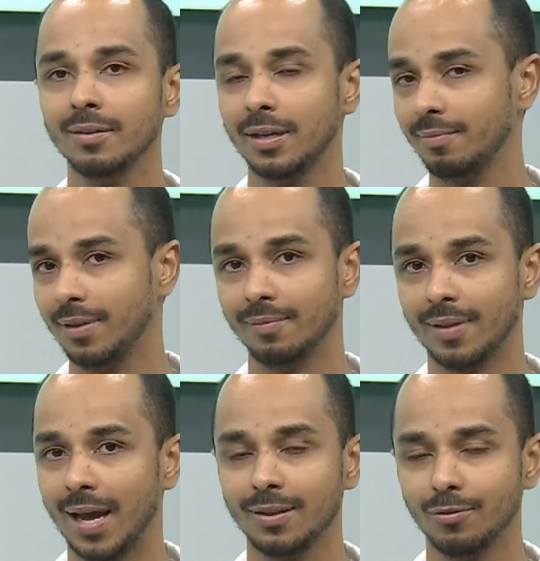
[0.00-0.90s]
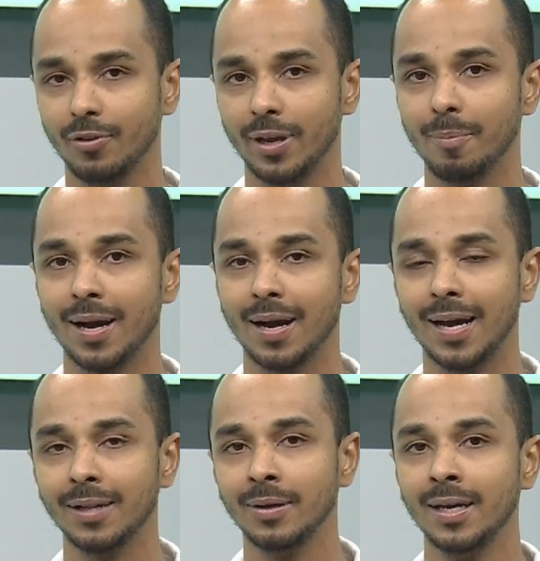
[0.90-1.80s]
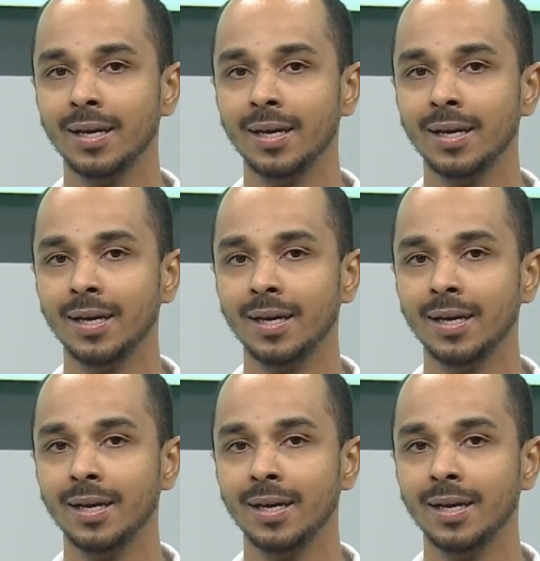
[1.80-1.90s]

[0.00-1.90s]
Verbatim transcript: né, nem tem data, não foi remarcado.